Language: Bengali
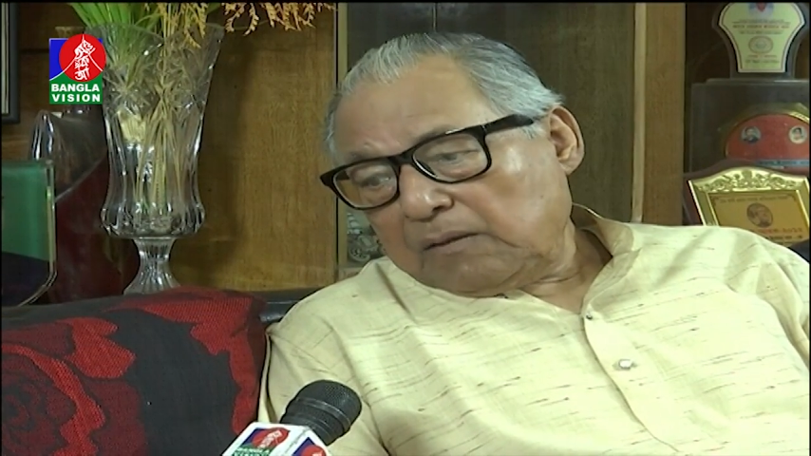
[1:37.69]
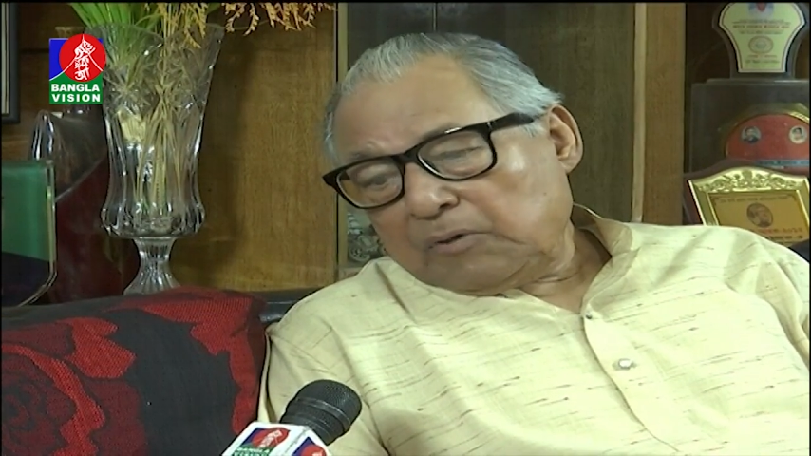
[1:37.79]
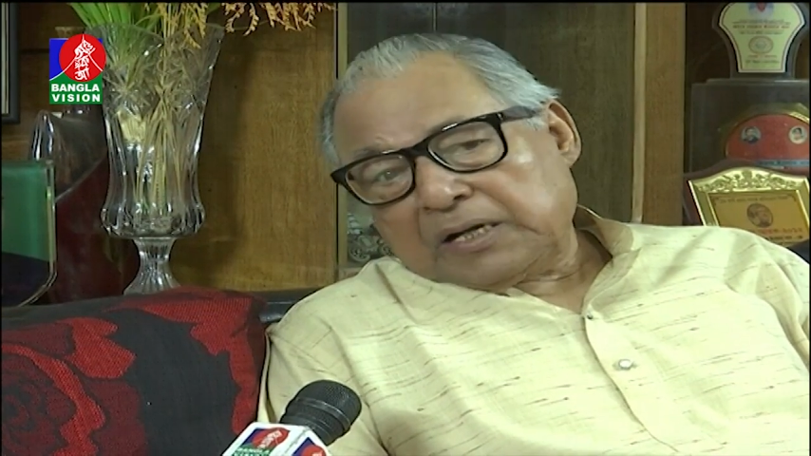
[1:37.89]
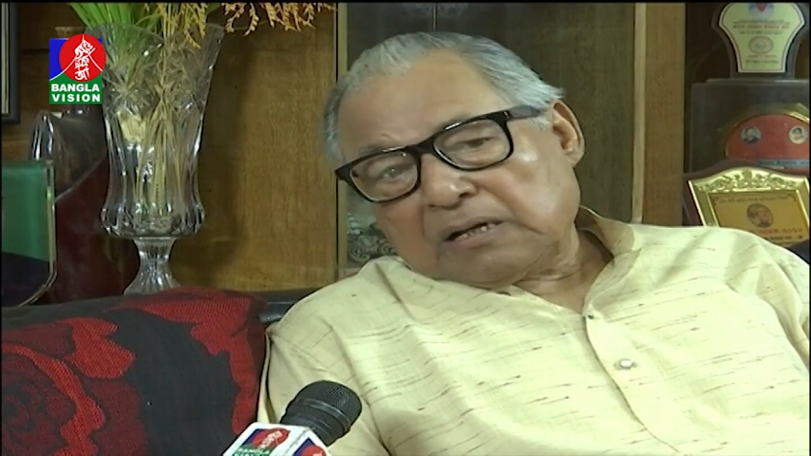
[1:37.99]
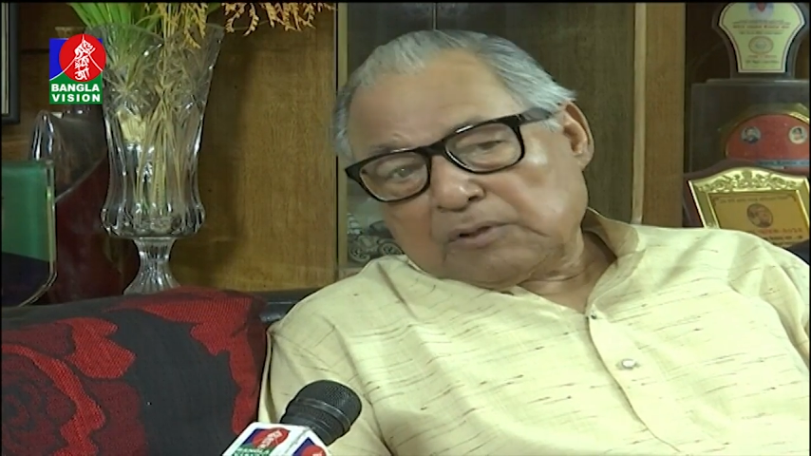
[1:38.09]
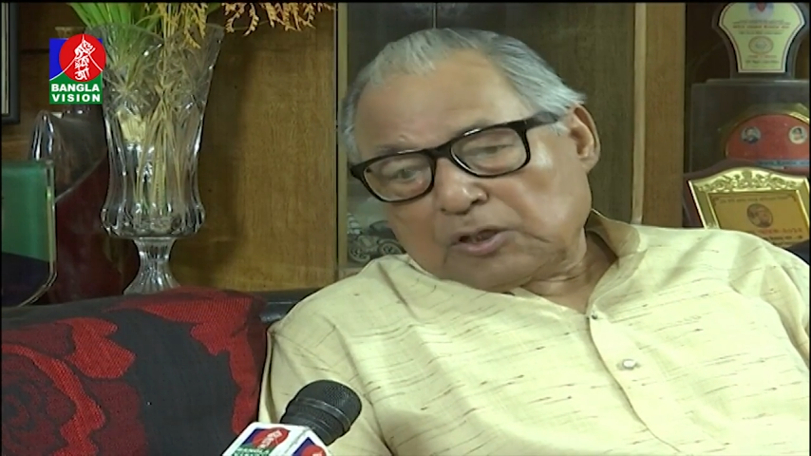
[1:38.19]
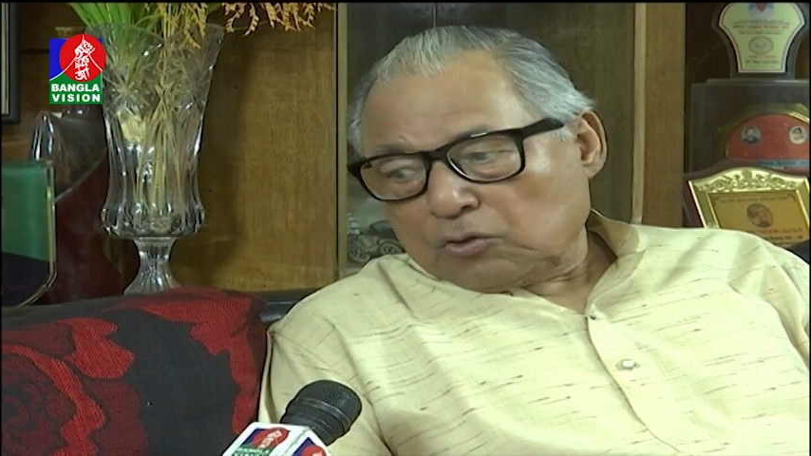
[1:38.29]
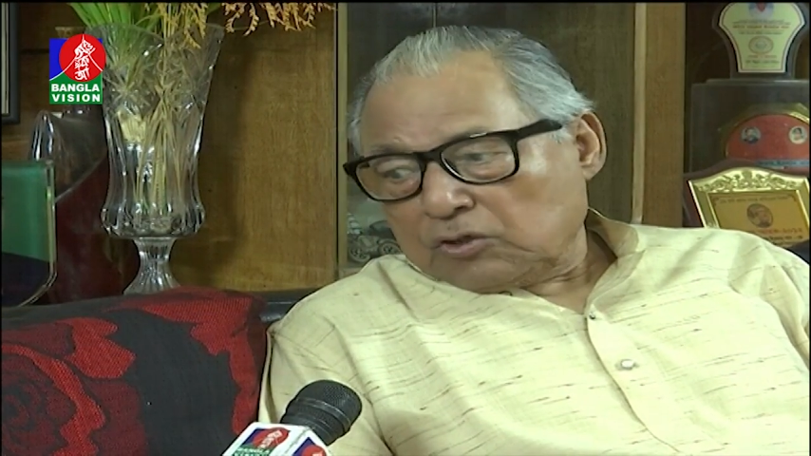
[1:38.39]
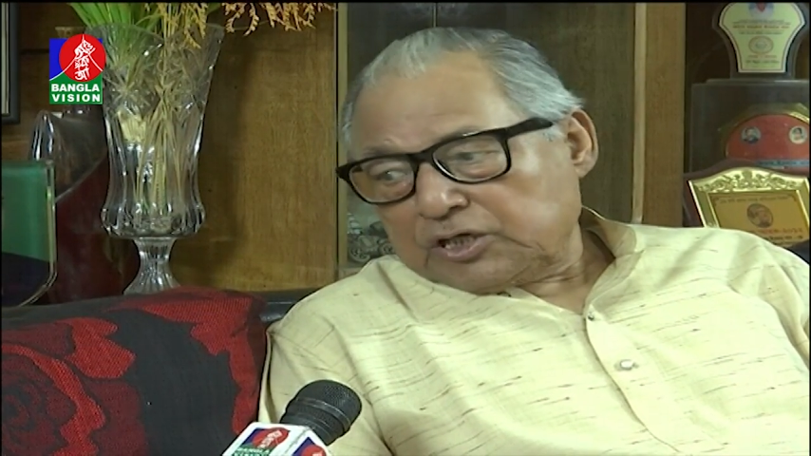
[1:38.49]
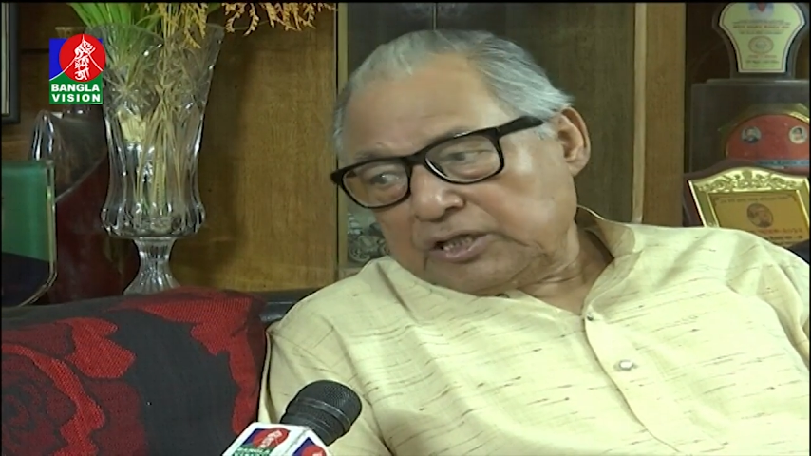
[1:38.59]
এবং এটা আমাদের
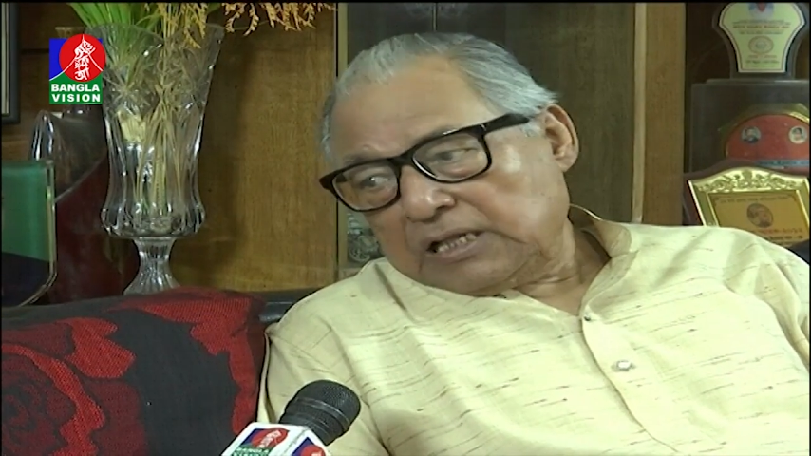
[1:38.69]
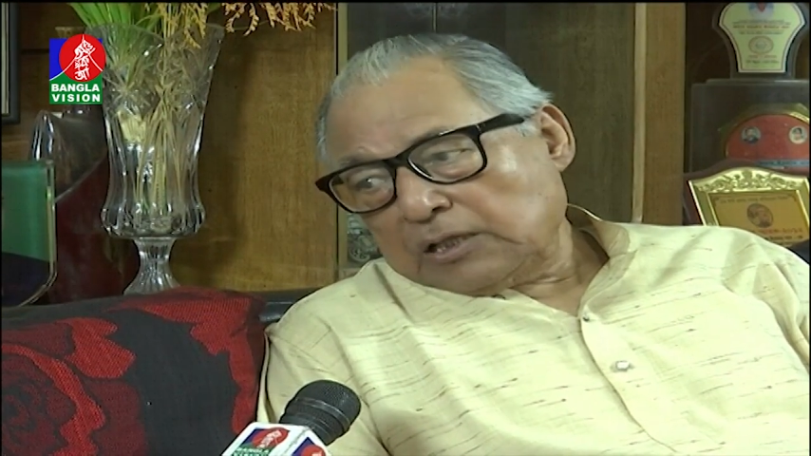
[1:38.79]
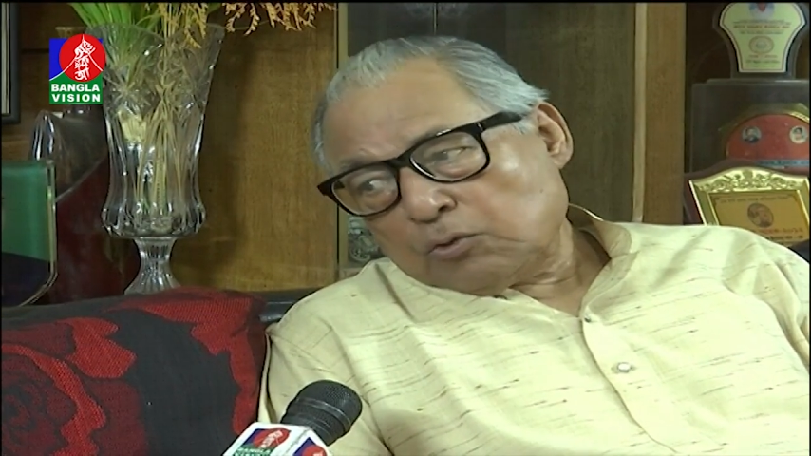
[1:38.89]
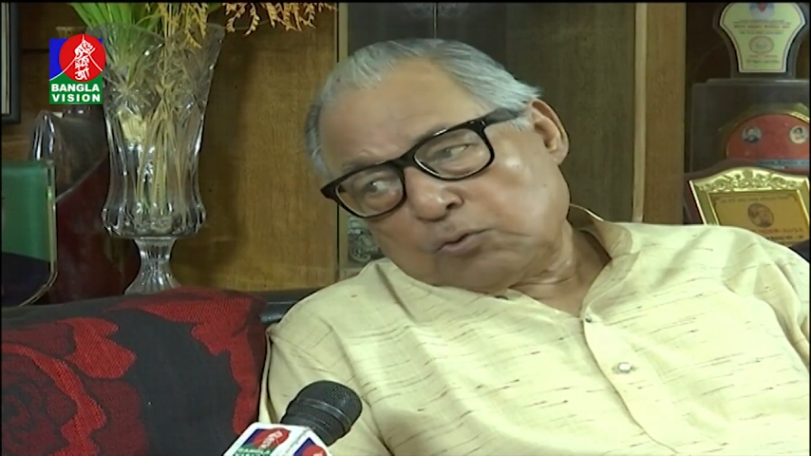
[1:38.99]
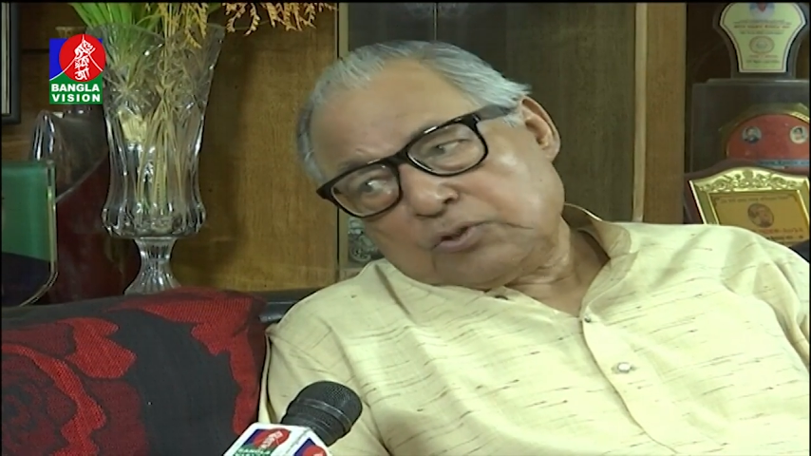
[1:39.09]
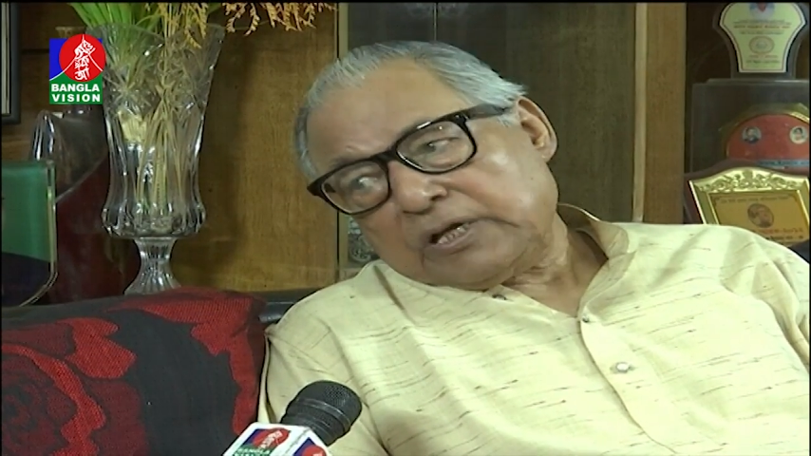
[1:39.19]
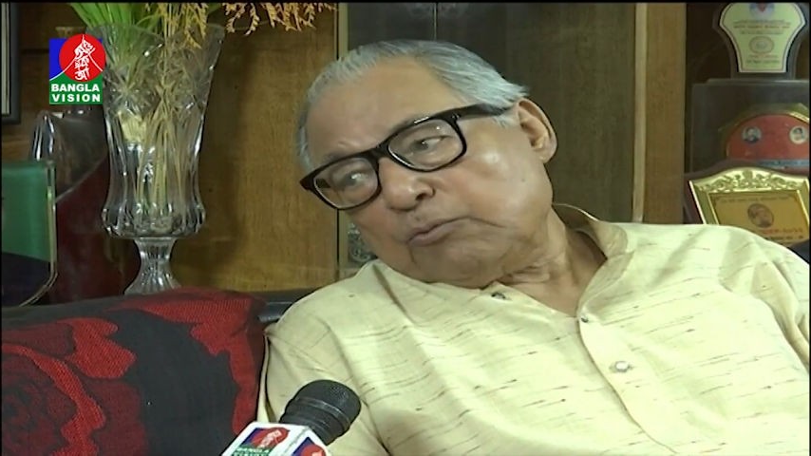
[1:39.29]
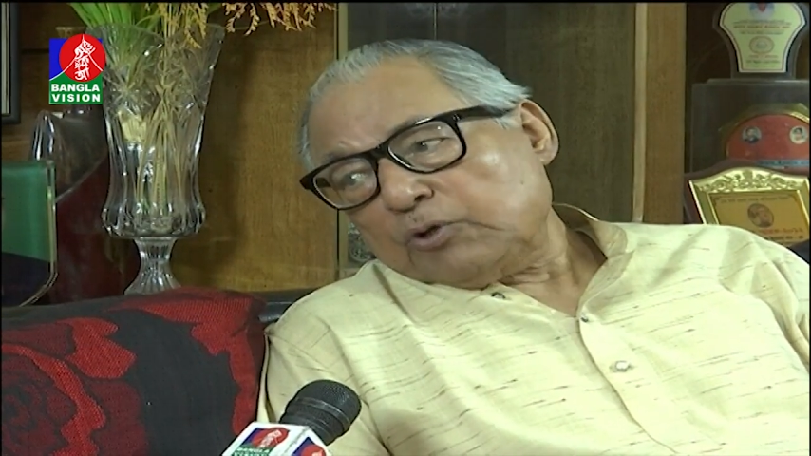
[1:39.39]
দলের সিদ্ধান্ত অনুযায়ী